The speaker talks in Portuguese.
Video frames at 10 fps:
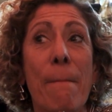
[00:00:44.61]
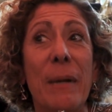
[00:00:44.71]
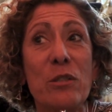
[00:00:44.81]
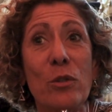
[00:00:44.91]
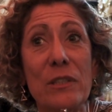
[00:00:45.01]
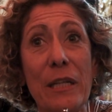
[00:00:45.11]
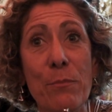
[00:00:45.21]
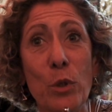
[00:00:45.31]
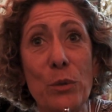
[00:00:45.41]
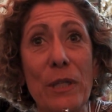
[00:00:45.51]
Mas gostei
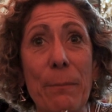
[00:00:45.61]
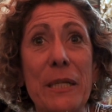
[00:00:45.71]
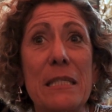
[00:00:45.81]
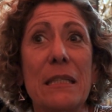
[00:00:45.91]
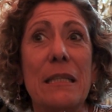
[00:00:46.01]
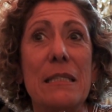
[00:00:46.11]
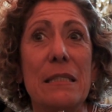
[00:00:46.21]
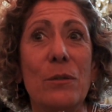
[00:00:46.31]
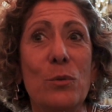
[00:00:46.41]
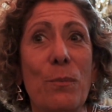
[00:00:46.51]
muito da
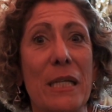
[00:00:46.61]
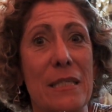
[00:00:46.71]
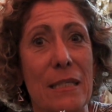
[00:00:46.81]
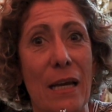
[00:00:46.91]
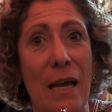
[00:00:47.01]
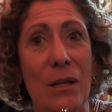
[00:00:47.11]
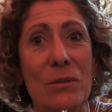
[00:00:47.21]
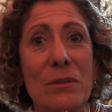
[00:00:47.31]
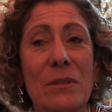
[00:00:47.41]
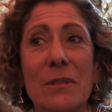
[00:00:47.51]
apresentação do
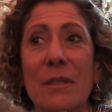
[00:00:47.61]
Marcelo,